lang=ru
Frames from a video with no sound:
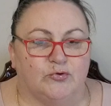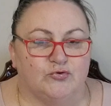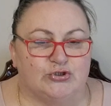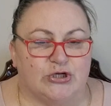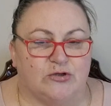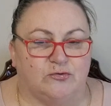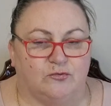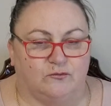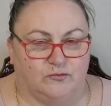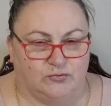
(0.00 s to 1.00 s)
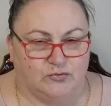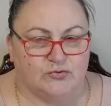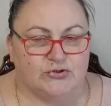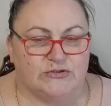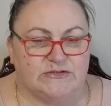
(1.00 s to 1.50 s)
получал новую
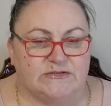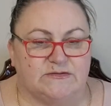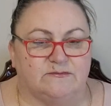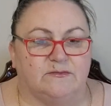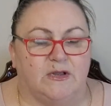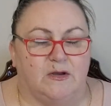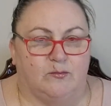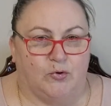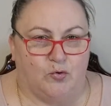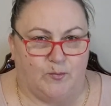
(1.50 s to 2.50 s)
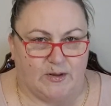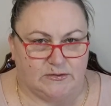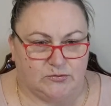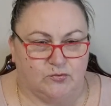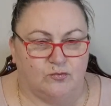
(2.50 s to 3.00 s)
должность,
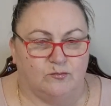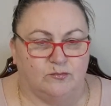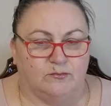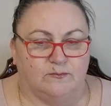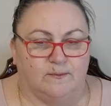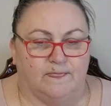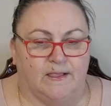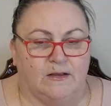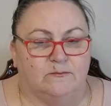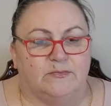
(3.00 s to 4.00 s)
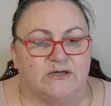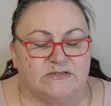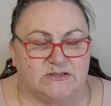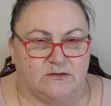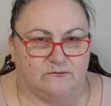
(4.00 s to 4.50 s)
покупал дом,
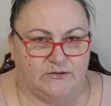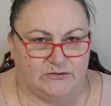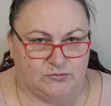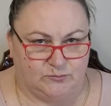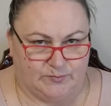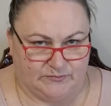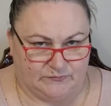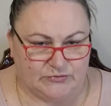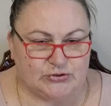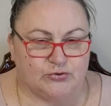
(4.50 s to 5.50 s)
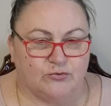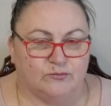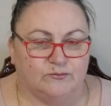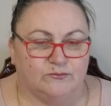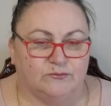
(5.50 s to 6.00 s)
бросал вредную
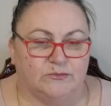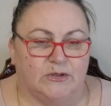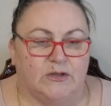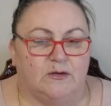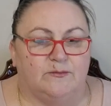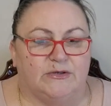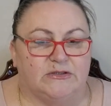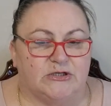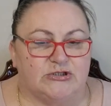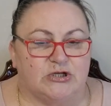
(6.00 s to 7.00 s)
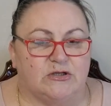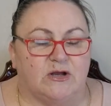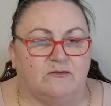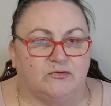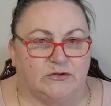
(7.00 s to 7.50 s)
привычку, приглашал
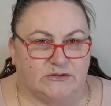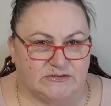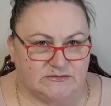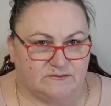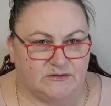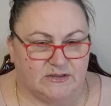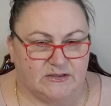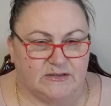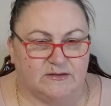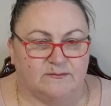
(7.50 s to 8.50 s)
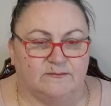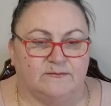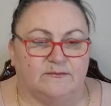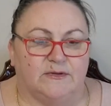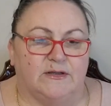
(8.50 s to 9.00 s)
кого-то на свидание.
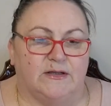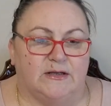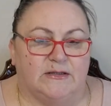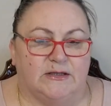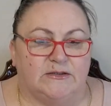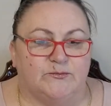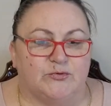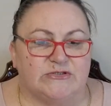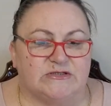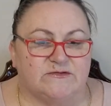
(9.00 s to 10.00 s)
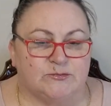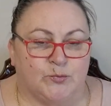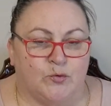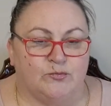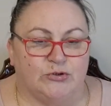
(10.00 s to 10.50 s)
Надо просто
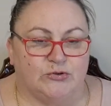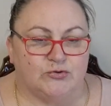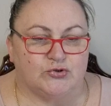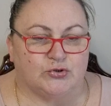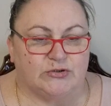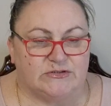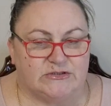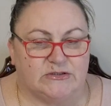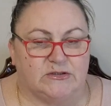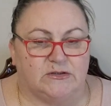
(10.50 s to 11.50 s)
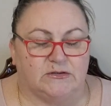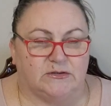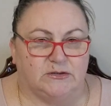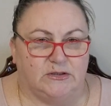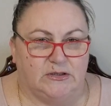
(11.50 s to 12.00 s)
вспомнить то, что ты
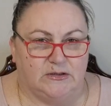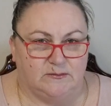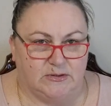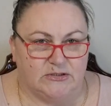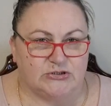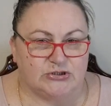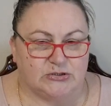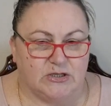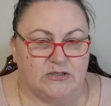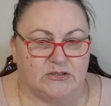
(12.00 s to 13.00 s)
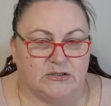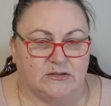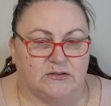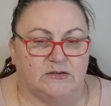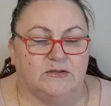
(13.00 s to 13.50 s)
делал, и, имея
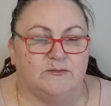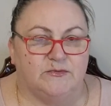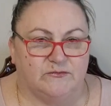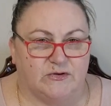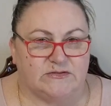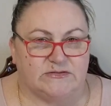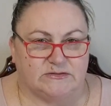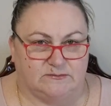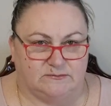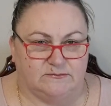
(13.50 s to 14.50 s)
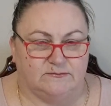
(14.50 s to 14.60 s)
желание, добивался